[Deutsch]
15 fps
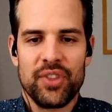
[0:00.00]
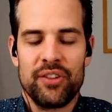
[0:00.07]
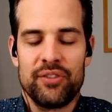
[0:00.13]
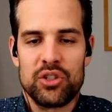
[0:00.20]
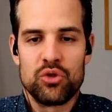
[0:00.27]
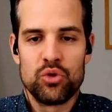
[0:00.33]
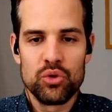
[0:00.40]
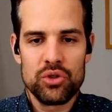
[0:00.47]

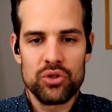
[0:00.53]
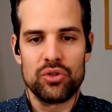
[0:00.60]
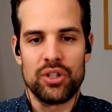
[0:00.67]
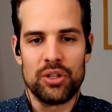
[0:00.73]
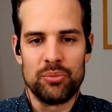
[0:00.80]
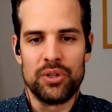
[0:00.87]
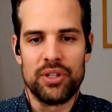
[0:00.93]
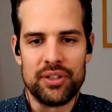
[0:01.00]
Was tust du
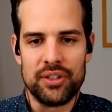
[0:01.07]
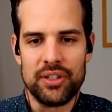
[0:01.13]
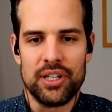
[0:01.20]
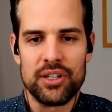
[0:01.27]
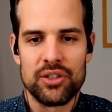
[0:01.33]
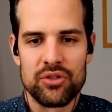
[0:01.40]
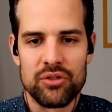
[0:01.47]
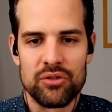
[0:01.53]
damit?
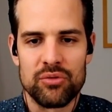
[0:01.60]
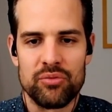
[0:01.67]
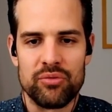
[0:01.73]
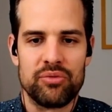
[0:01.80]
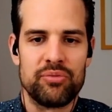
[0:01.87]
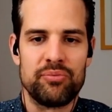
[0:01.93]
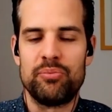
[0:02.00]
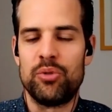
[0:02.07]
Ja, also
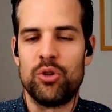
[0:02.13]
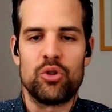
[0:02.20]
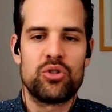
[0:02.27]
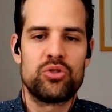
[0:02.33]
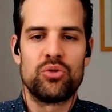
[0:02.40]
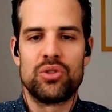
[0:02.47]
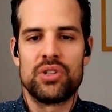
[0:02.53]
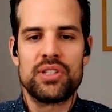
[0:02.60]

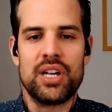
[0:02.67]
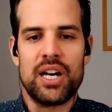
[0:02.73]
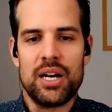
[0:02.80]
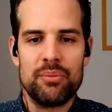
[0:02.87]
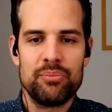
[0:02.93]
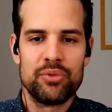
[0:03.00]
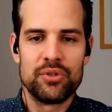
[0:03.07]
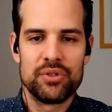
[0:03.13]
blockst du das
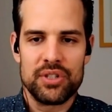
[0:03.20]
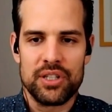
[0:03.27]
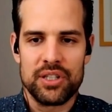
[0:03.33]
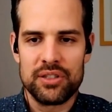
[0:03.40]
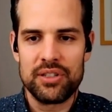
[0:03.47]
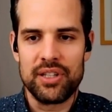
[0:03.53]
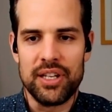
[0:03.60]
ab und sagst,